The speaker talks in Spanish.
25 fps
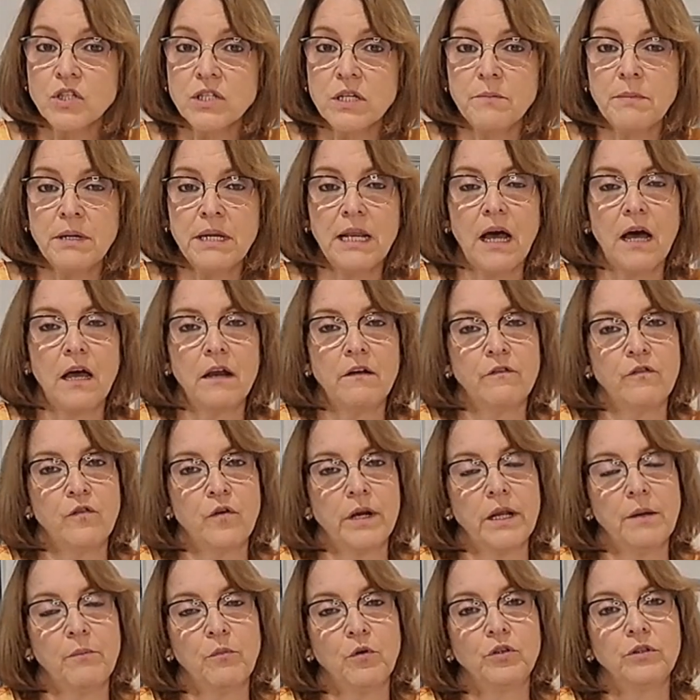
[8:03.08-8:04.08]
similar
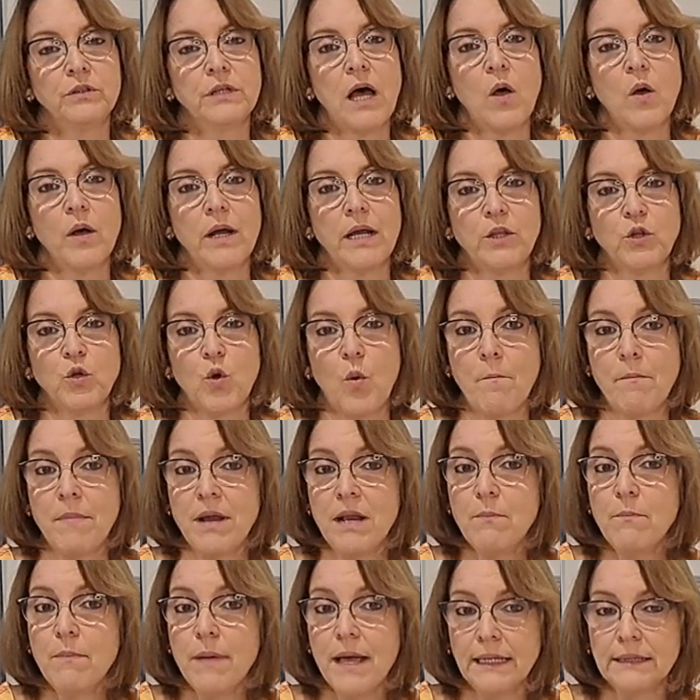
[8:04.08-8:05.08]
fue reportado en el
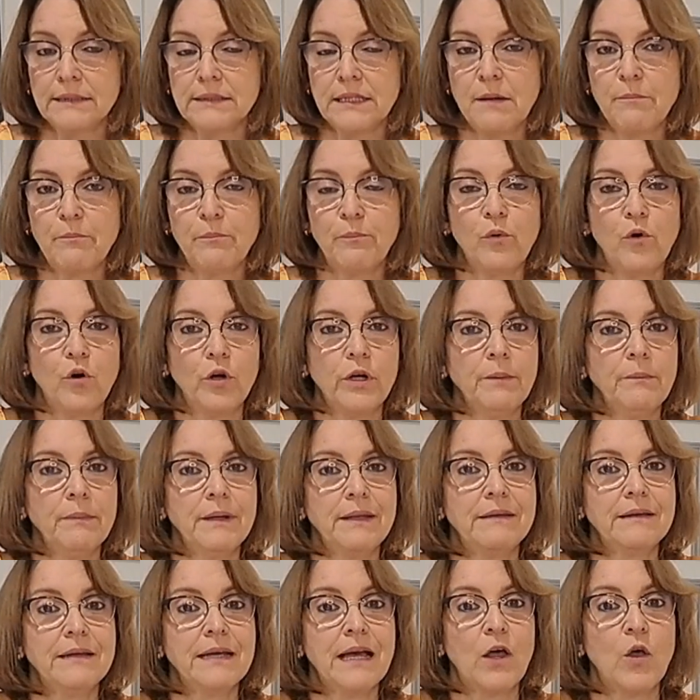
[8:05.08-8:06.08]
2020 por
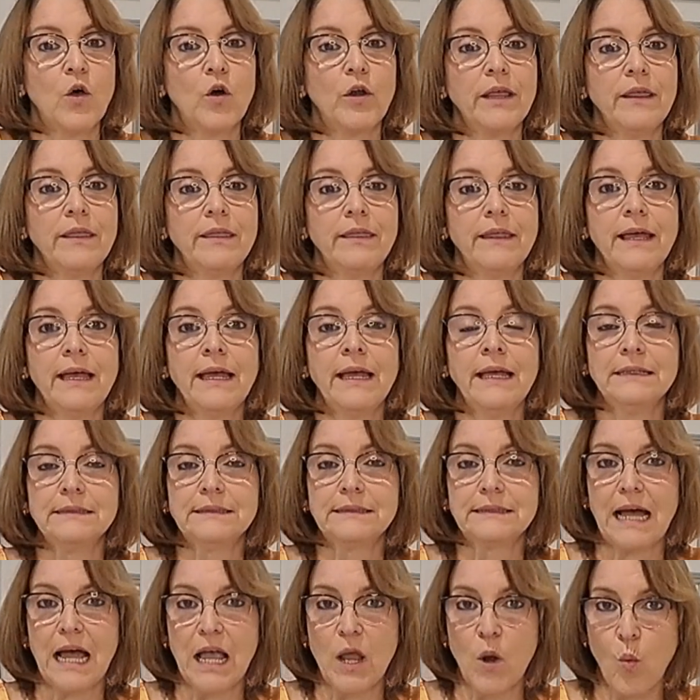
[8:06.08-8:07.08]
investigadores de
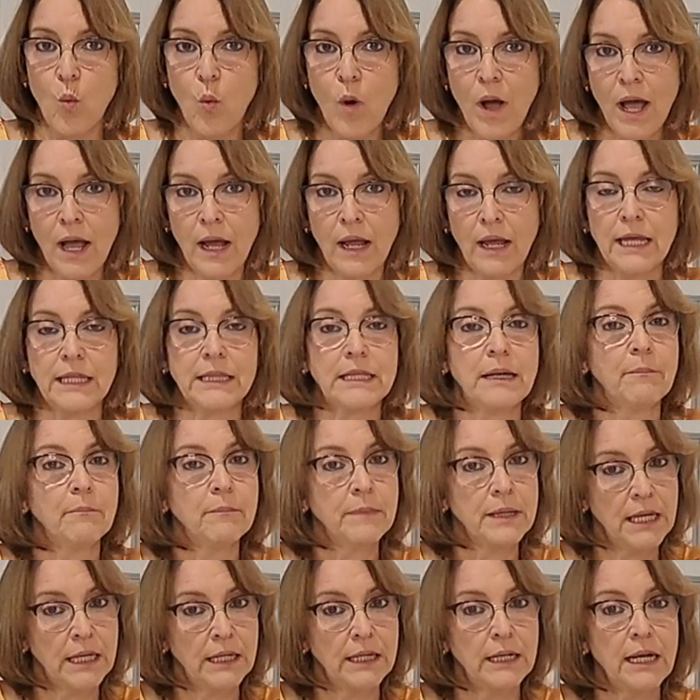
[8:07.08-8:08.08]
Taiwán, que
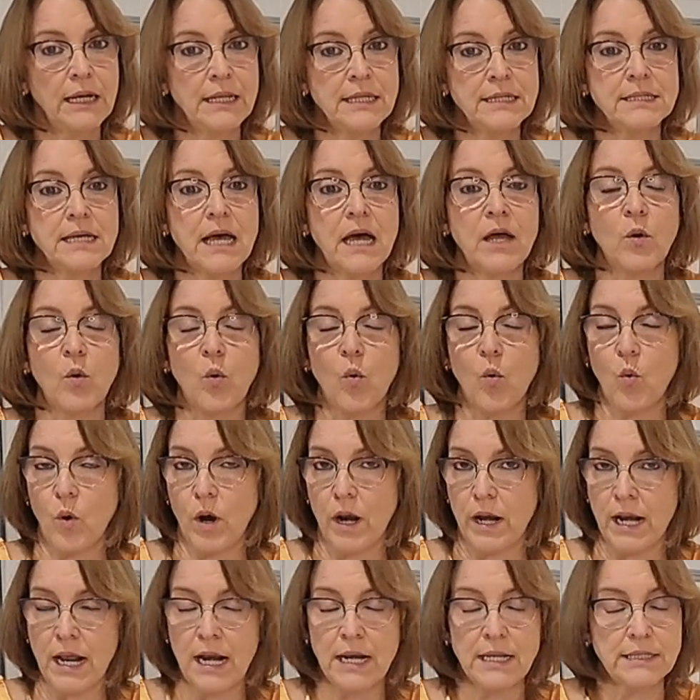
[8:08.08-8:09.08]
también realizaron
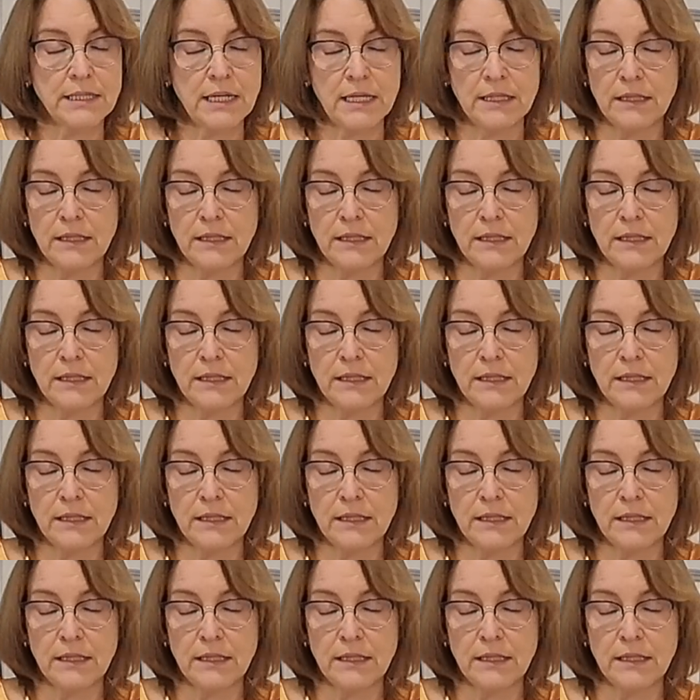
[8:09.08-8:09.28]
un análisis